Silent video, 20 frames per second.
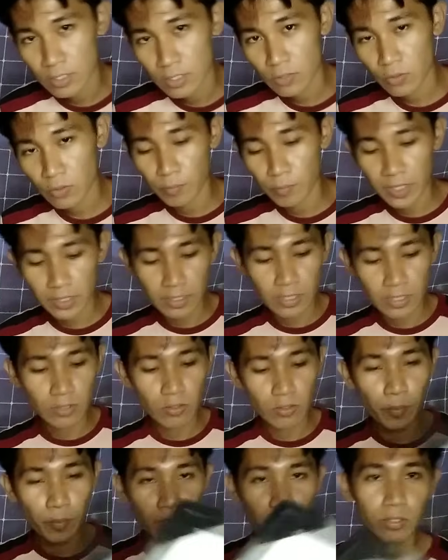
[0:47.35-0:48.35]
So
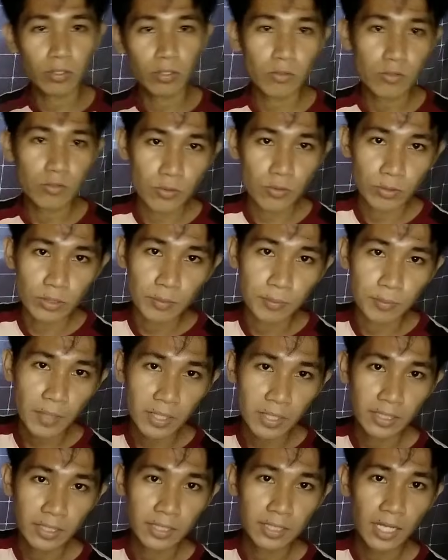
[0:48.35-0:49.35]
dito meron akong solar
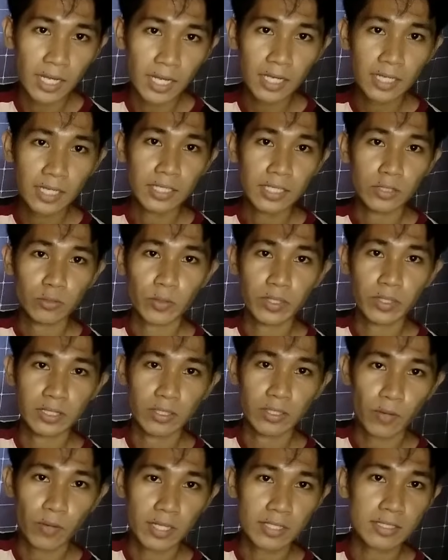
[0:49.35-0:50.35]
panel na
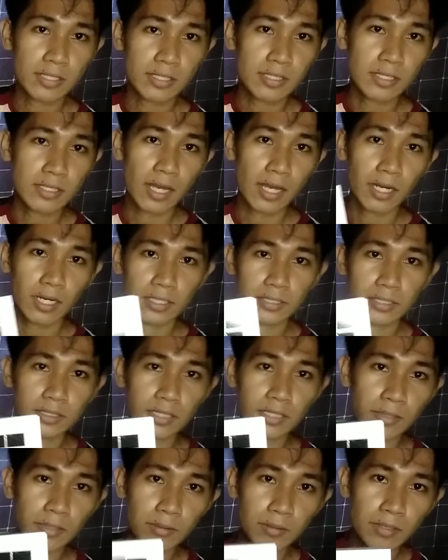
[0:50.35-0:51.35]
20 watts. Ang
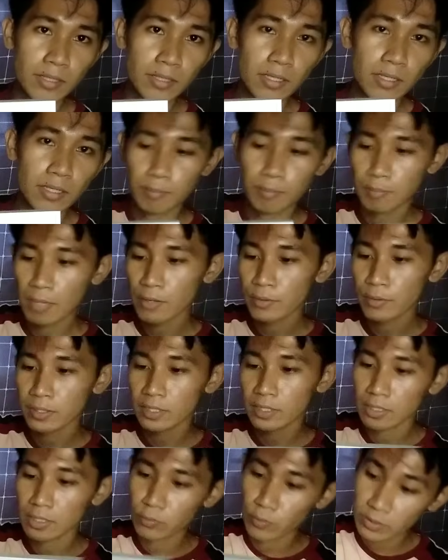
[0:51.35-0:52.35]
kanyang
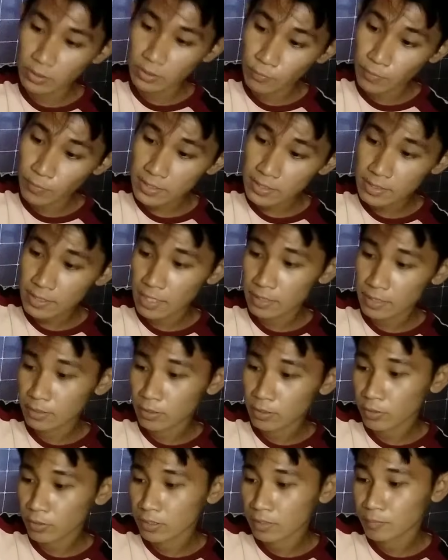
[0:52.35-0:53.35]
power ay 20 watts at
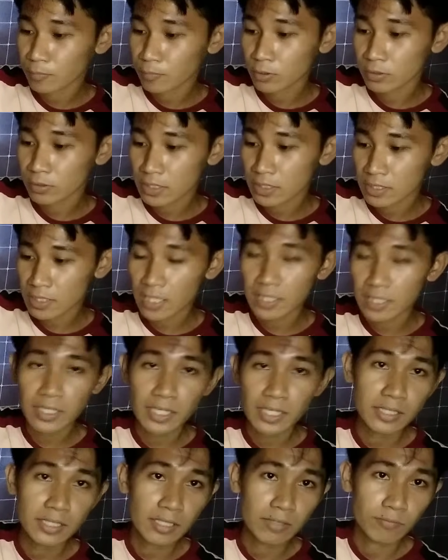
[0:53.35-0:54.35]
ang kanyang voltage ay
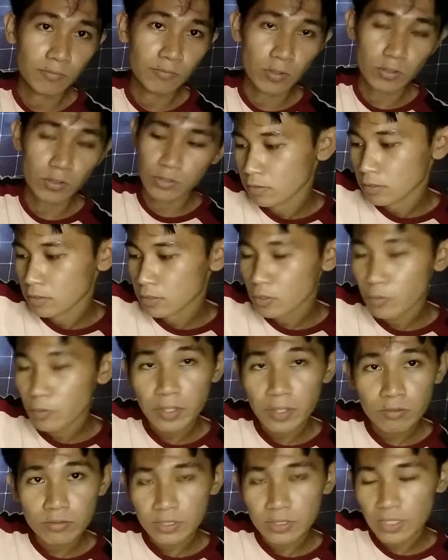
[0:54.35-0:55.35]
18 volts. So
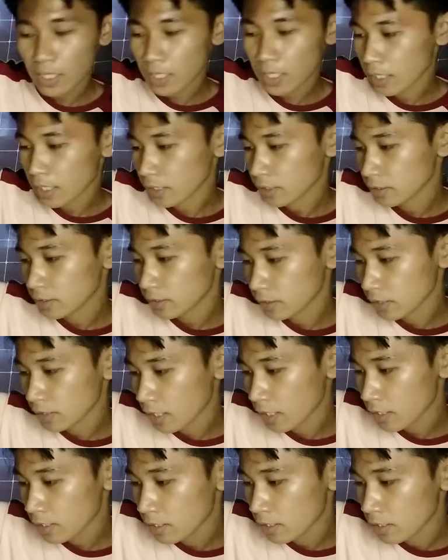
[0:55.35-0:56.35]
meron siyang current
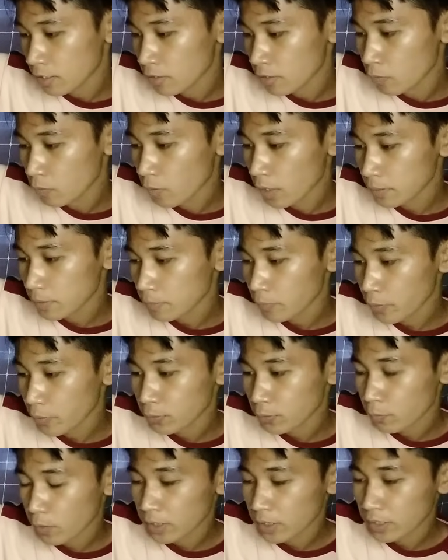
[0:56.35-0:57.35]
na
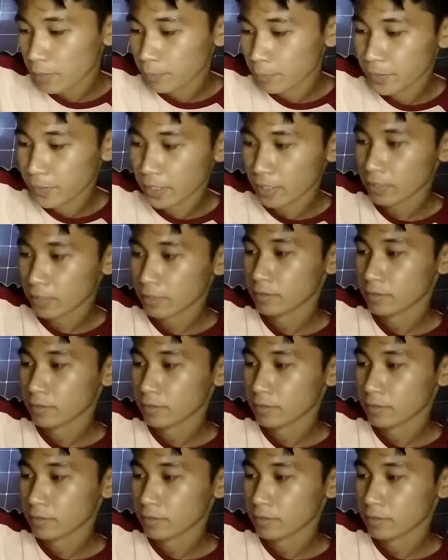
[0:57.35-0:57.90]
1.1 ampere.